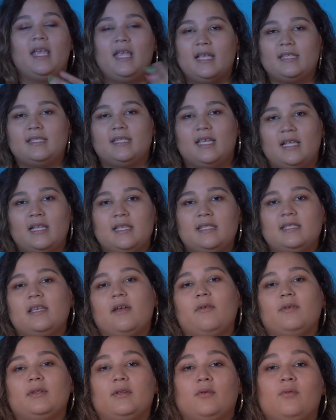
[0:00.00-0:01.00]
E assim eles
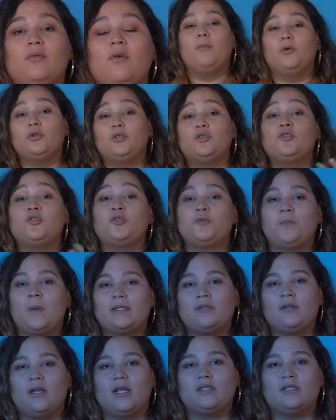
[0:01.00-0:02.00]
iam. Então, muitos dos
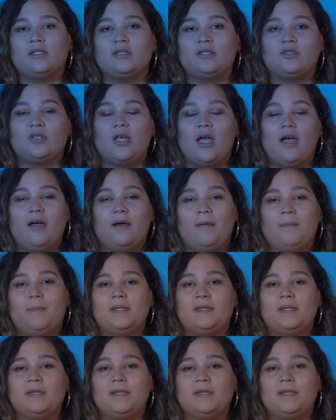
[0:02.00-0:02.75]
personagens uh,